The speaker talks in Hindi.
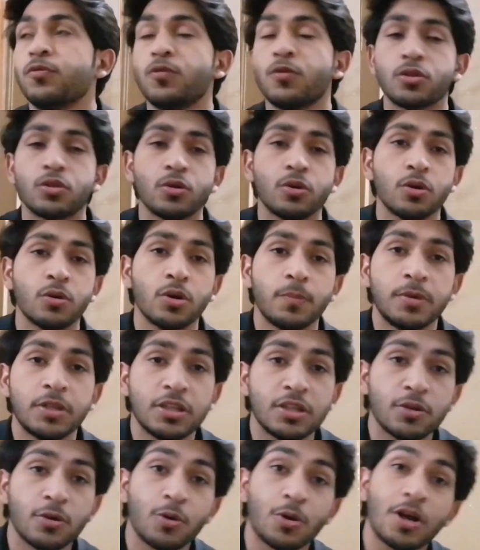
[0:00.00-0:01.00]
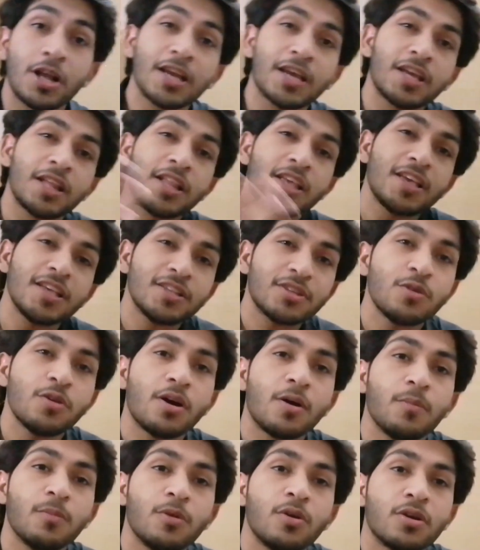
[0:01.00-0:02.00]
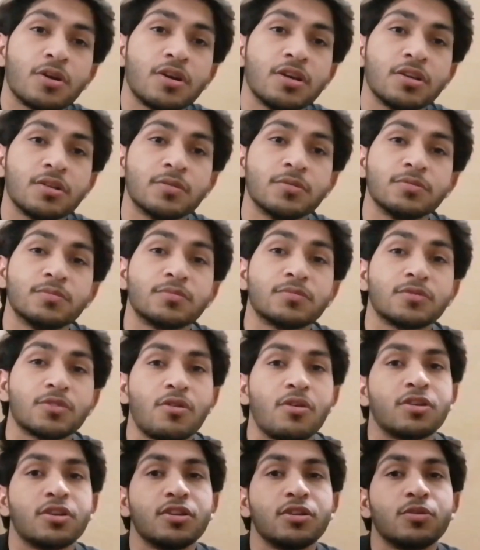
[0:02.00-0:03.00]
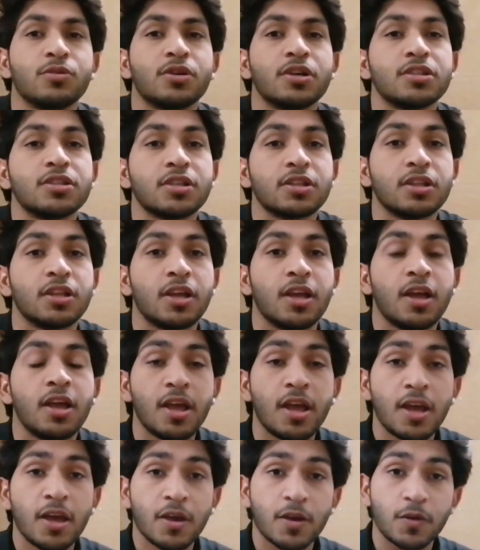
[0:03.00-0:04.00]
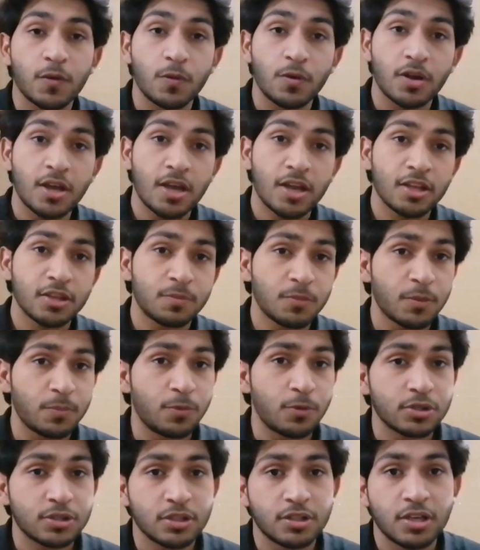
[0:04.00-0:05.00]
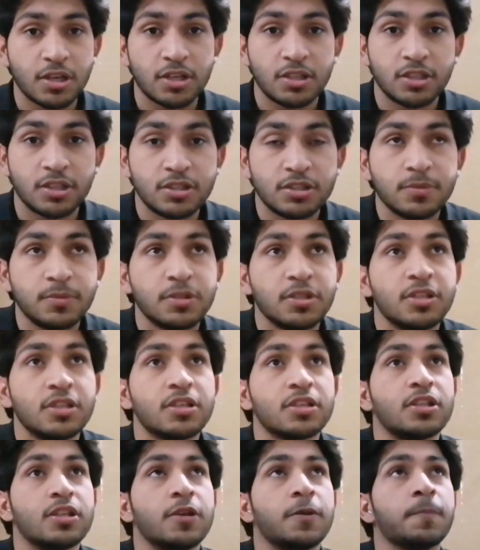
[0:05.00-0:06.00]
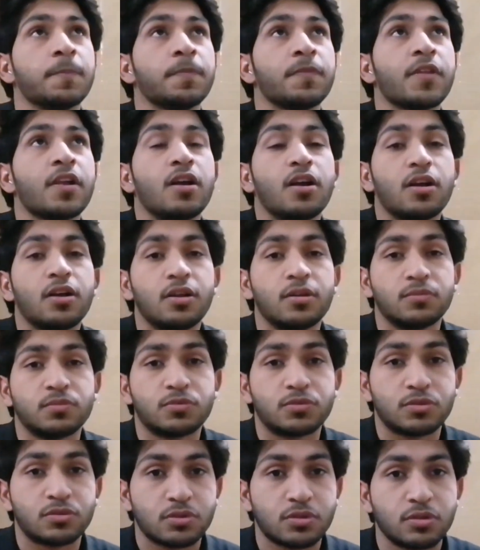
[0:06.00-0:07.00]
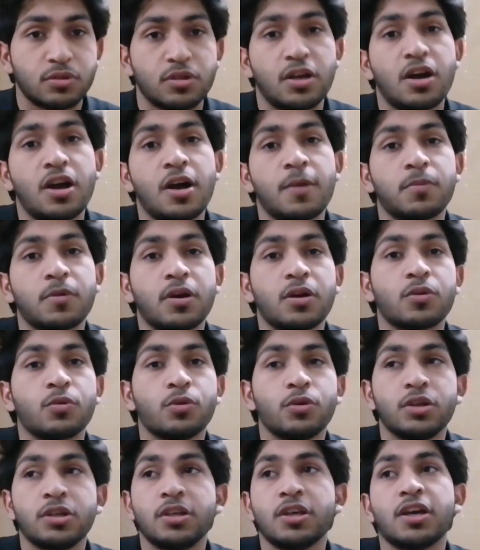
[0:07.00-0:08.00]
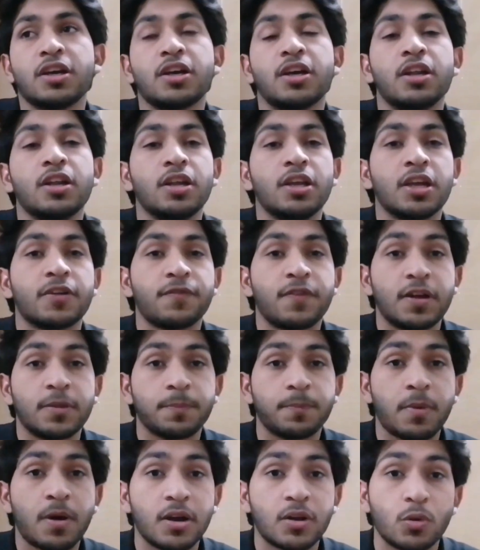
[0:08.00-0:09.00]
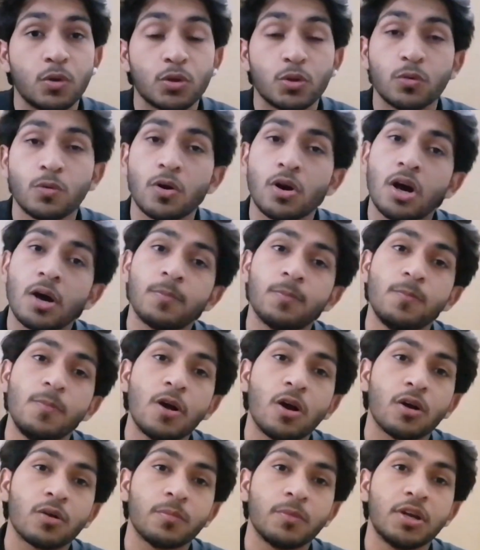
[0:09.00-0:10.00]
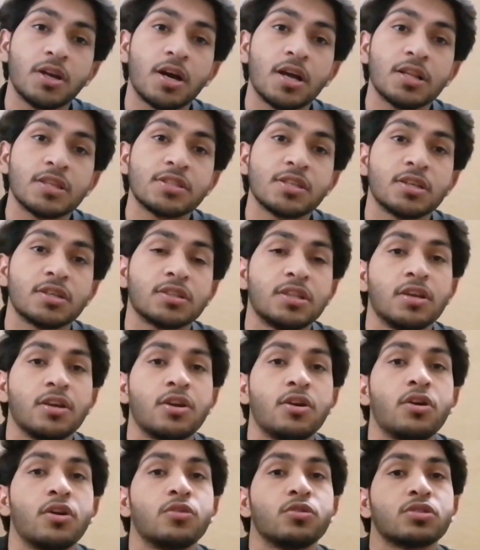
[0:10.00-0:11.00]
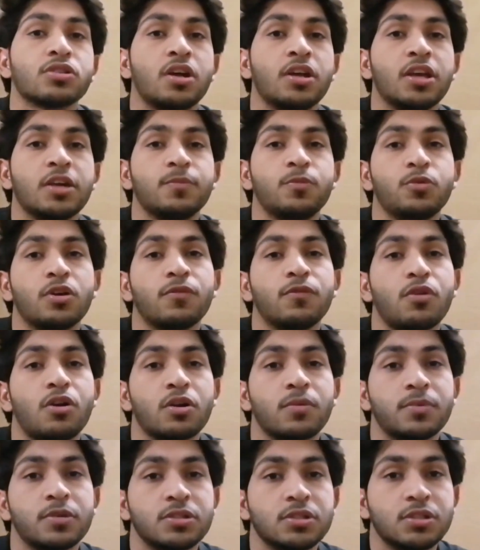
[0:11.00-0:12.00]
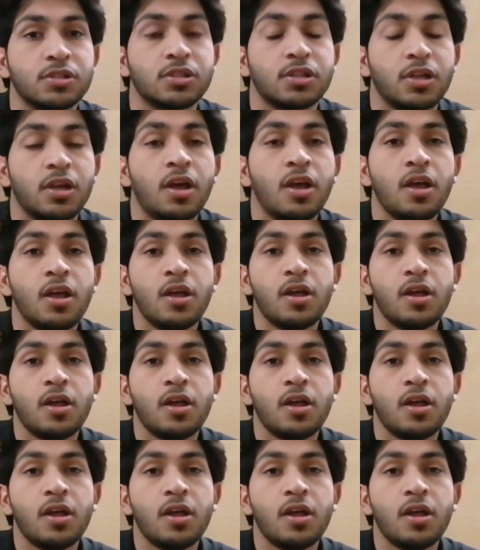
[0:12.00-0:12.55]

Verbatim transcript: तो वो तो अभी नहीं होगा लेकिन इसको हम लोग कंटिन्यू कर सकते हैं क्योंकि इसमें बहुत ज़्यादा एनर्जी भी नहीं लगती आपका कोई अगर एक फन पार्ट हो तो वो आप ब्लॉग में डाल सकते हैं और उसका एक पूरा ब्लॉग बन